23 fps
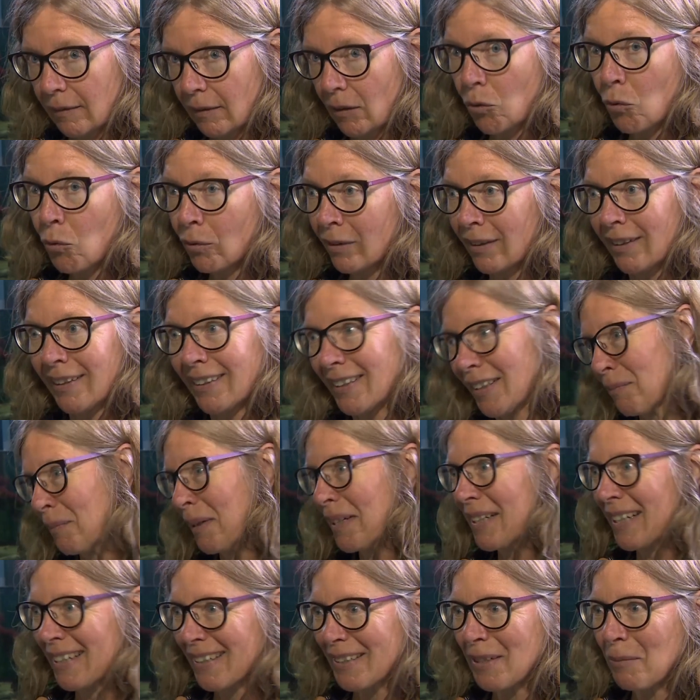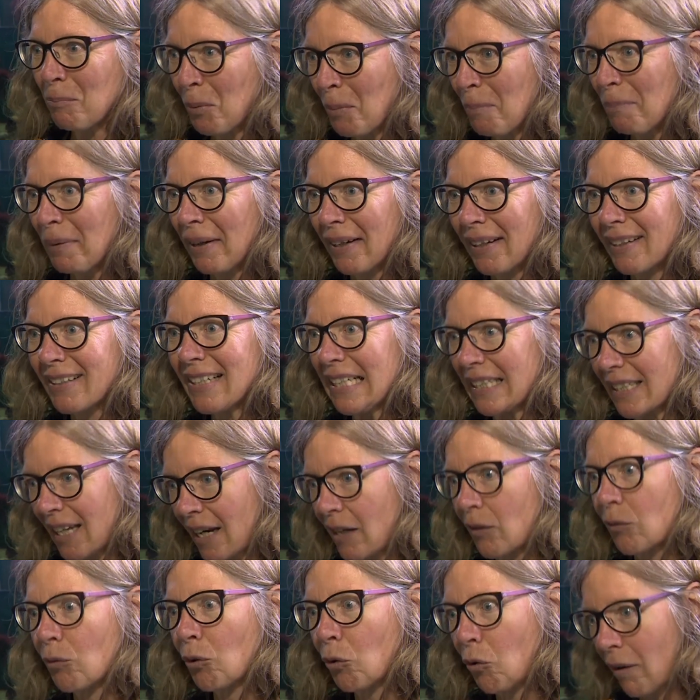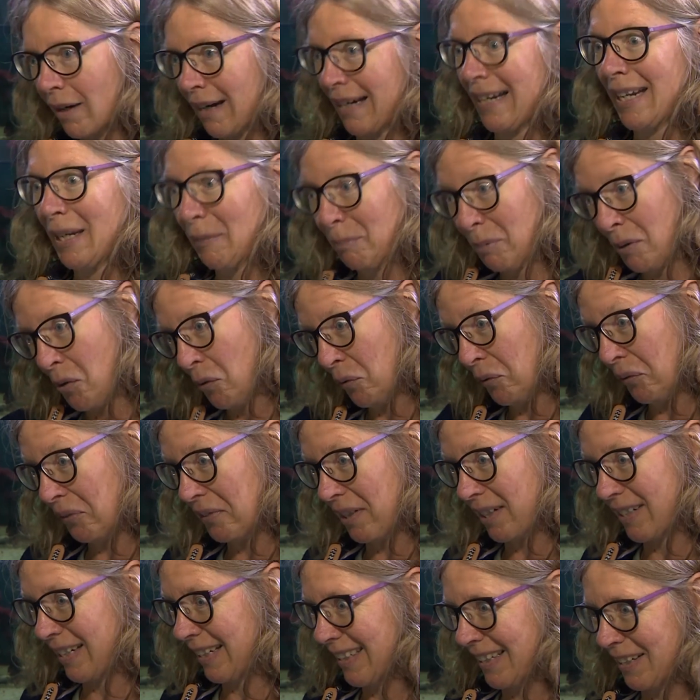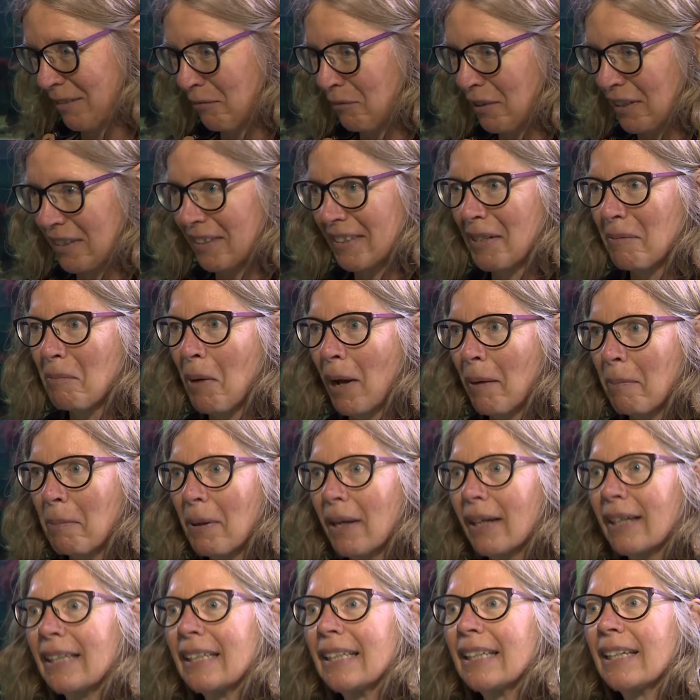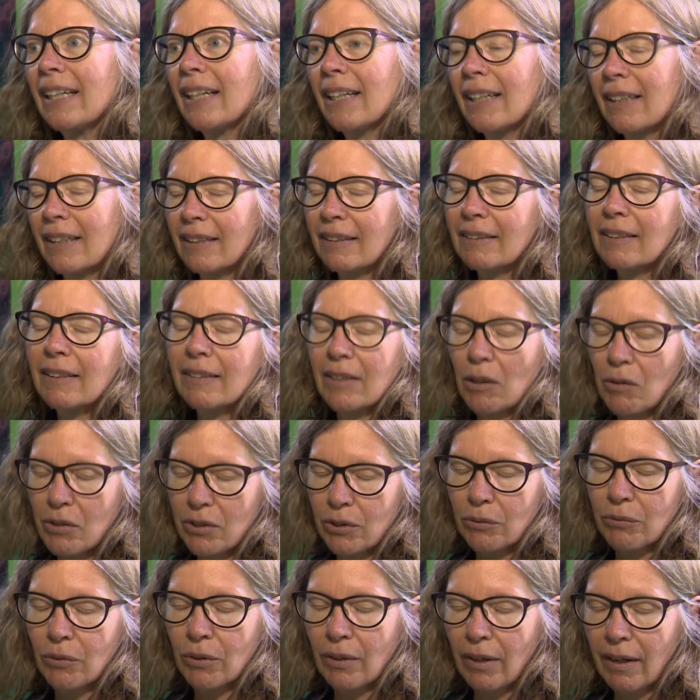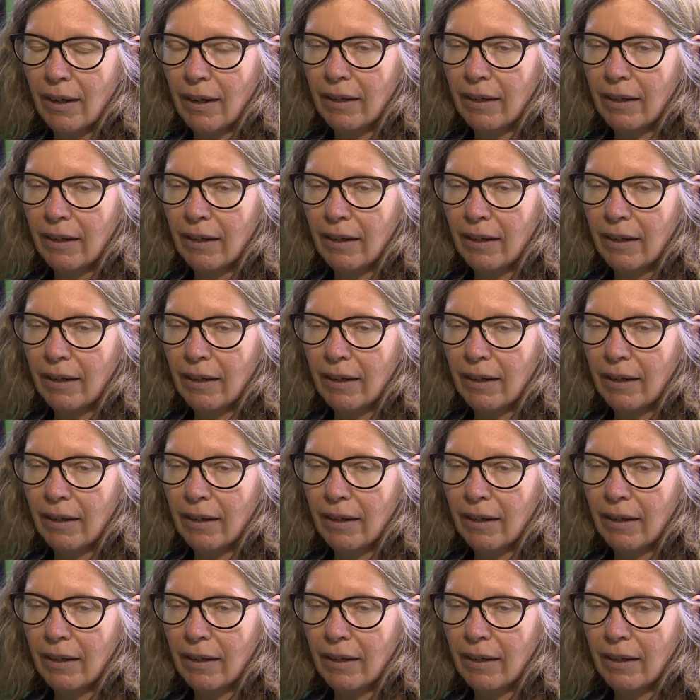ohne dass man jetzt eine Pumpe anstellt und ordentlich belüftet, das ist ja fast nicht machbar, äh, Sauerstoff unten